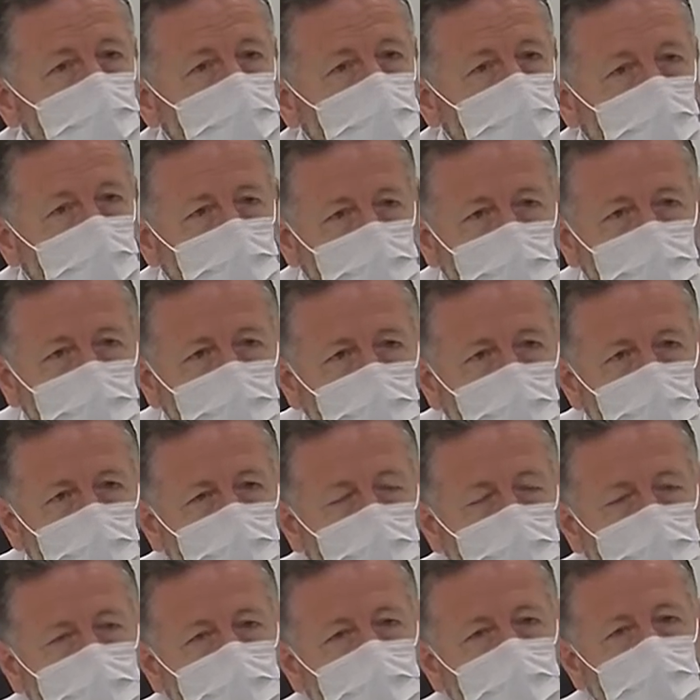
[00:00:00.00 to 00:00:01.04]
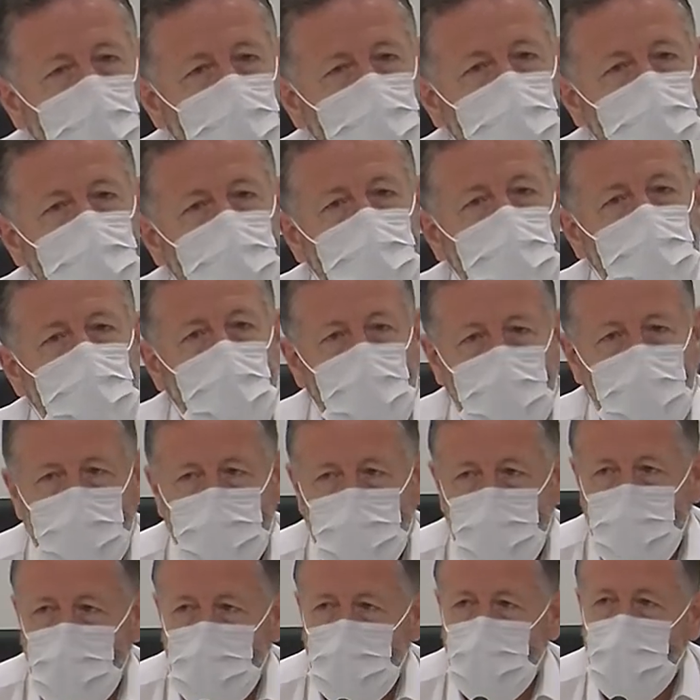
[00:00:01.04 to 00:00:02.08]
También me gustaría poner
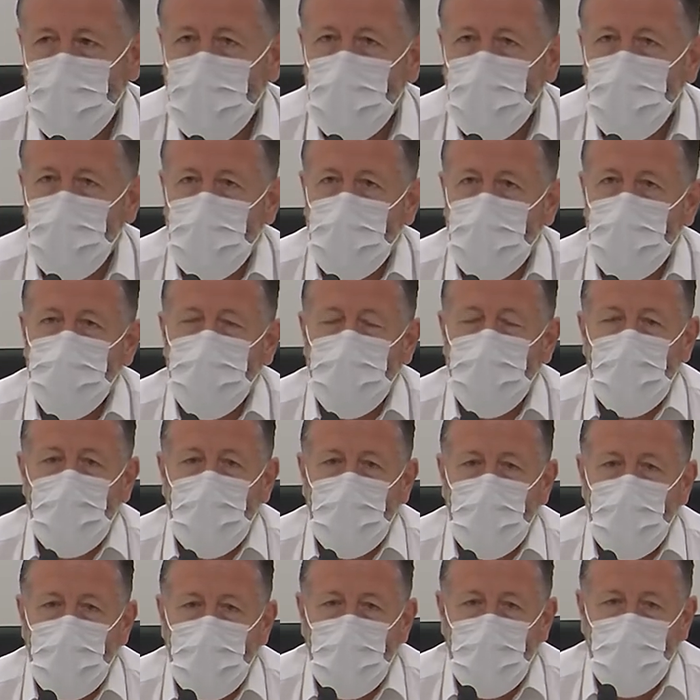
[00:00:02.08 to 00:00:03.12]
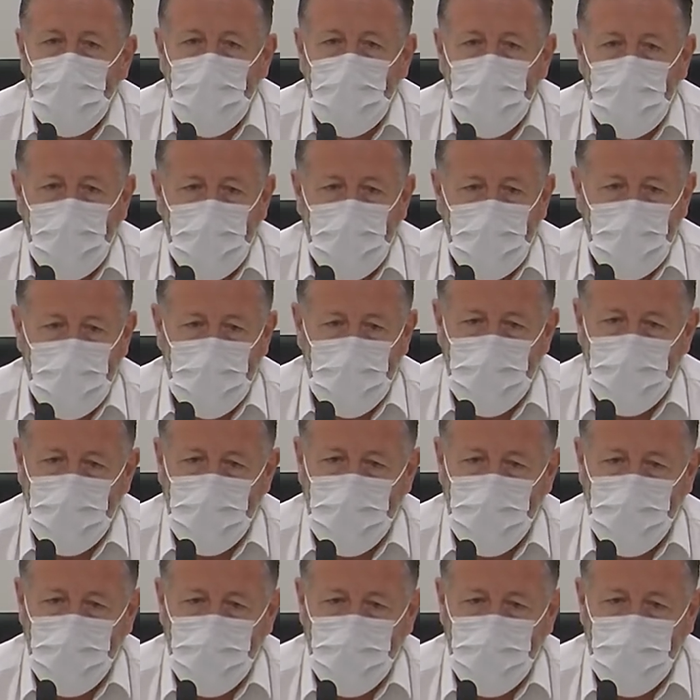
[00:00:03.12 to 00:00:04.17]
de relieve, eh,
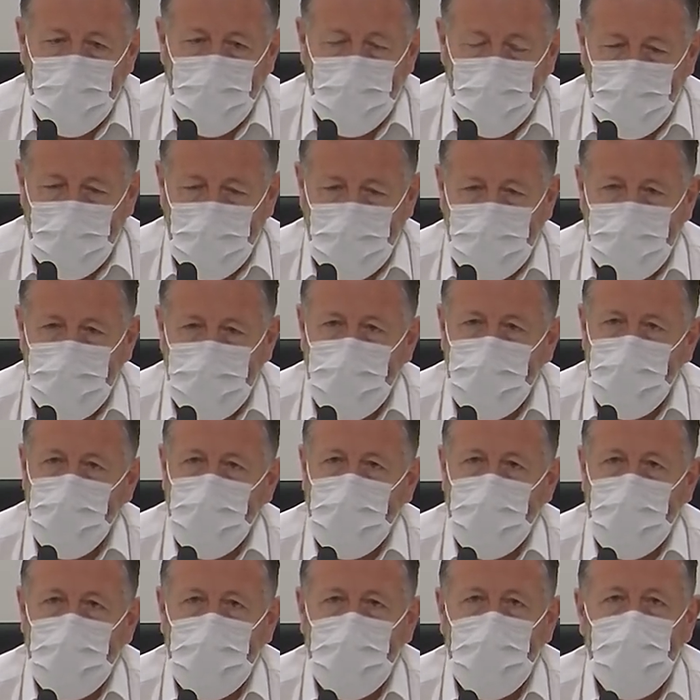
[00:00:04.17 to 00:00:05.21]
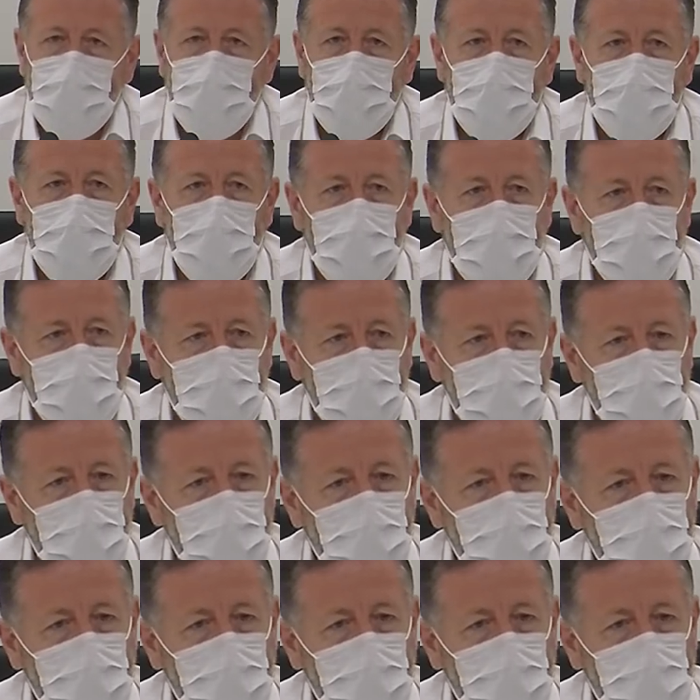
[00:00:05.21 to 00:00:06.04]
al margen de esa, eh,